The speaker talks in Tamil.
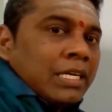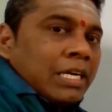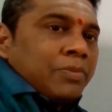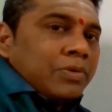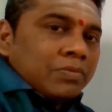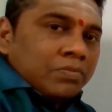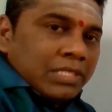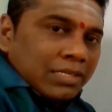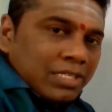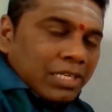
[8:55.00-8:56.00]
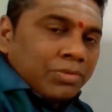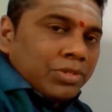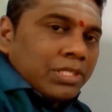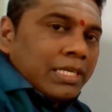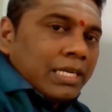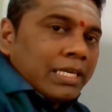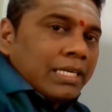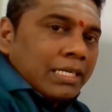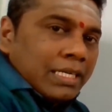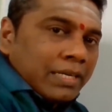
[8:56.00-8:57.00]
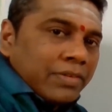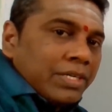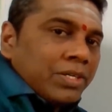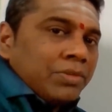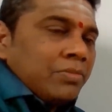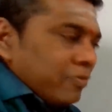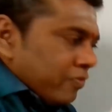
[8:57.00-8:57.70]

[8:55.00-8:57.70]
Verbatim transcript: அப்போ தசா புத்திகளை கவனிக்கணும்